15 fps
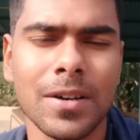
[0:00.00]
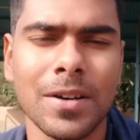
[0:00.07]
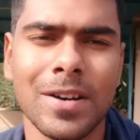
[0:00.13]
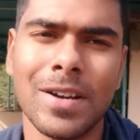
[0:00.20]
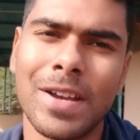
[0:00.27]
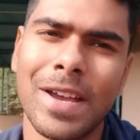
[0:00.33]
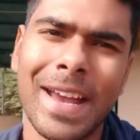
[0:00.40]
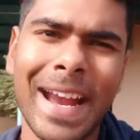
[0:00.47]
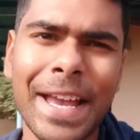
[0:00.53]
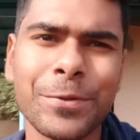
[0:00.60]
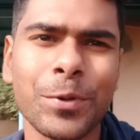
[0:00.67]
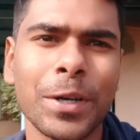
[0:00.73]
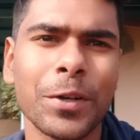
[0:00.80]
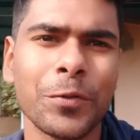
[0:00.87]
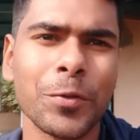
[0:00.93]
হ্যাঁ গাইস ওয়েলকাম
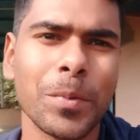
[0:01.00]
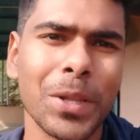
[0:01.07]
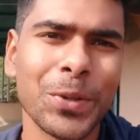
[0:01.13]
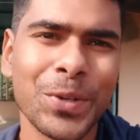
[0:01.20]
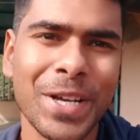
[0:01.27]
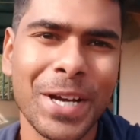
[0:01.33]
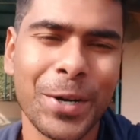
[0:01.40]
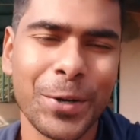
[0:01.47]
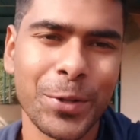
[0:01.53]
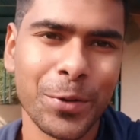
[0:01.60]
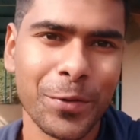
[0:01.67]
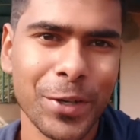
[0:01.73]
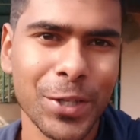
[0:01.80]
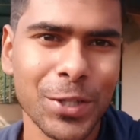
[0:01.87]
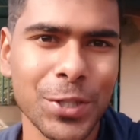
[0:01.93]
ফুটবল দুনিয়া ভারতের
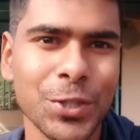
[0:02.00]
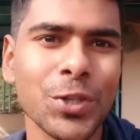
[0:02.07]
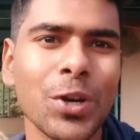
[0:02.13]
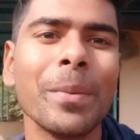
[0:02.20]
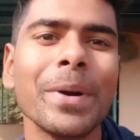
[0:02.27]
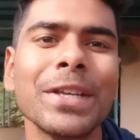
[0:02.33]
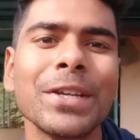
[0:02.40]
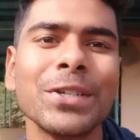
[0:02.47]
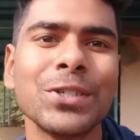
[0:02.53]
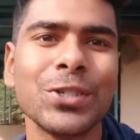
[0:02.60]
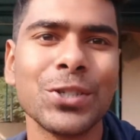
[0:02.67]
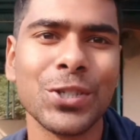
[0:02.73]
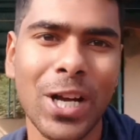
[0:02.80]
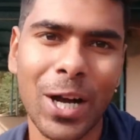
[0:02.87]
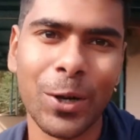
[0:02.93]
ভিডিওতে সবাইকে
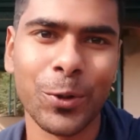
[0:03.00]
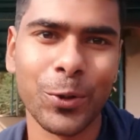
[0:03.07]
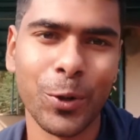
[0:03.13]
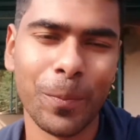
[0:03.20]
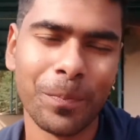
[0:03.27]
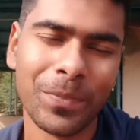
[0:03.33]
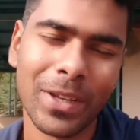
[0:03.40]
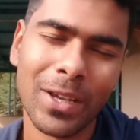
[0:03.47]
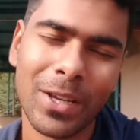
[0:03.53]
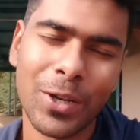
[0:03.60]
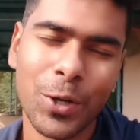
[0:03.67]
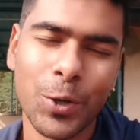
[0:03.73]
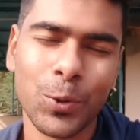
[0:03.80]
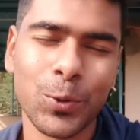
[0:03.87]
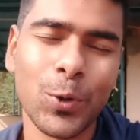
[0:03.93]
স্বাগত
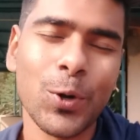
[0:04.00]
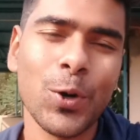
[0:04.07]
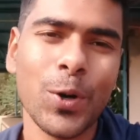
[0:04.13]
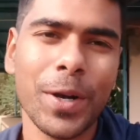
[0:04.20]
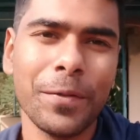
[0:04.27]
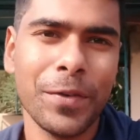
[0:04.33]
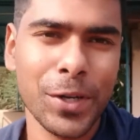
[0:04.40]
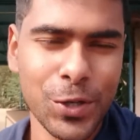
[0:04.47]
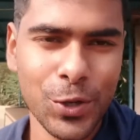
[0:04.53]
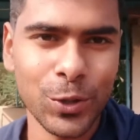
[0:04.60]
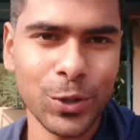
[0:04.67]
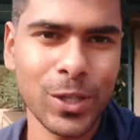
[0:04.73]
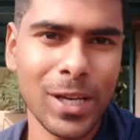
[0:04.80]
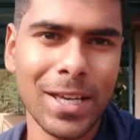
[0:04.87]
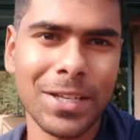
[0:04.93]
তো এই ভিডিওতে
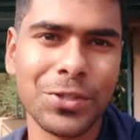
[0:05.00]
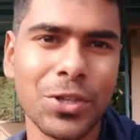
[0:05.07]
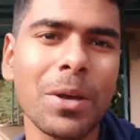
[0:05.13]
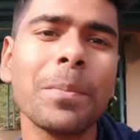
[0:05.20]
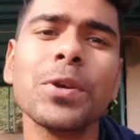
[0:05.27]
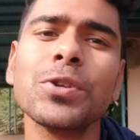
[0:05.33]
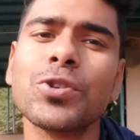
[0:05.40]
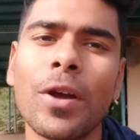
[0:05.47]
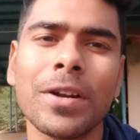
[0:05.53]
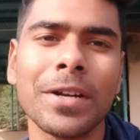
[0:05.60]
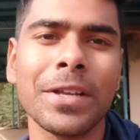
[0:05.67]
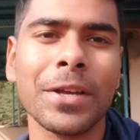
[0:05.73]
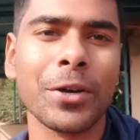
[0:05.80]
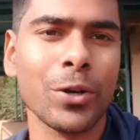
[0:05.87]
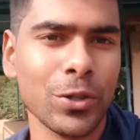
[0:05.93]
যে বিষয়টা নিয়ে
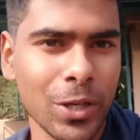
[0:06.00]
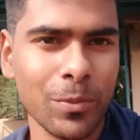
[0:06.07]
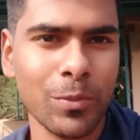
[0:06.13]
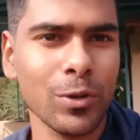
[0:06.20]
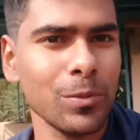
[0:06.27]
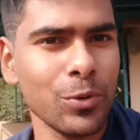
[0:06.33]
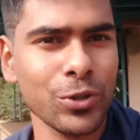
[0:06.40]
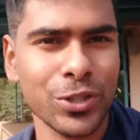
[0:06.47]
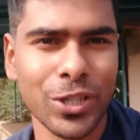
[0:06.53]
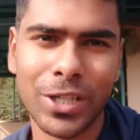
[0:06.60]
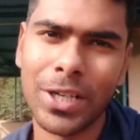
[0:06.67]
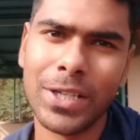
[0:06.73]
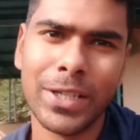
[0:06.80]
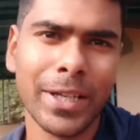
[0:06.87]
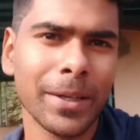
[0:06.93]
কথা বলবো সেটা নিয়ে
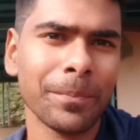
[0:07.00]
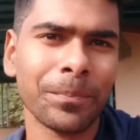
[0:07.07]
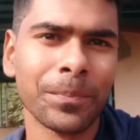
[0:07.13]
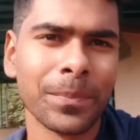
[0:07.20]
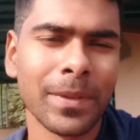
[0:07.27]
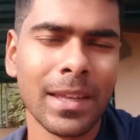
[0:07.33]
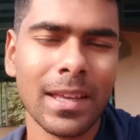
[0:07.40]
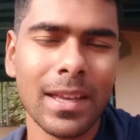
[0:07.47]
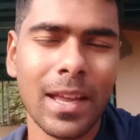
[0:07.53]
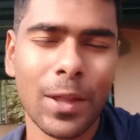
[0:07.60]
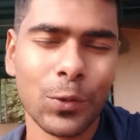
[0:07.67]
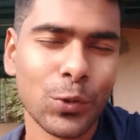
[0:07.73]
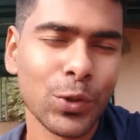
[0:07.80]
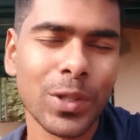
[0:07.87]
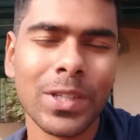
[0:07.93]
দু তিন
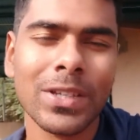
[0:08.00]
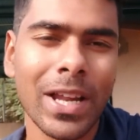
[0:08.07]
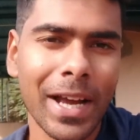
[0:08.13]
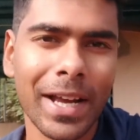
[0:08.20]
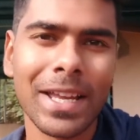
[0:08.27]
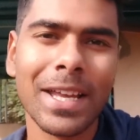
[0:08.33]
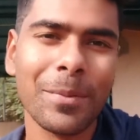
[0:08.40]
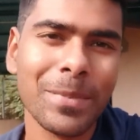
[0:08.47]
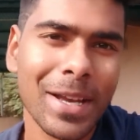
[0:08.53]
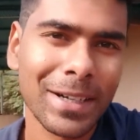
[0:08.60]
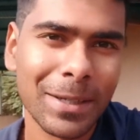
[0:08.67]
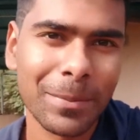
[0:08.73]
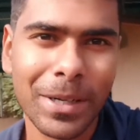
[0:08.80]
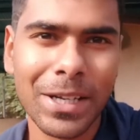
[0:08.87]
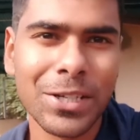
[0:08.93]
দিন আগেই আমি একটা
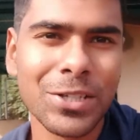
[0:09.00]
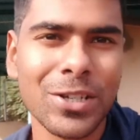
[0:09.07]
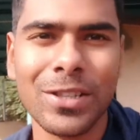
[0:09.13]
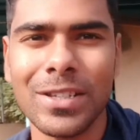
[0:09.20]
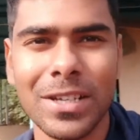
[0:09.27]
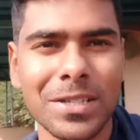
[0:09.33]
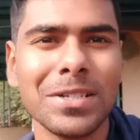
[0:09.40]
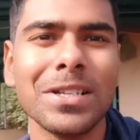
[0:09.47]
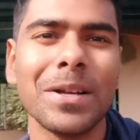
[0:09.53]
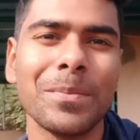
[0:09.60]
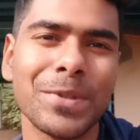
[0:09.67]
প্রেডিকশান দিয়েছিলাম যে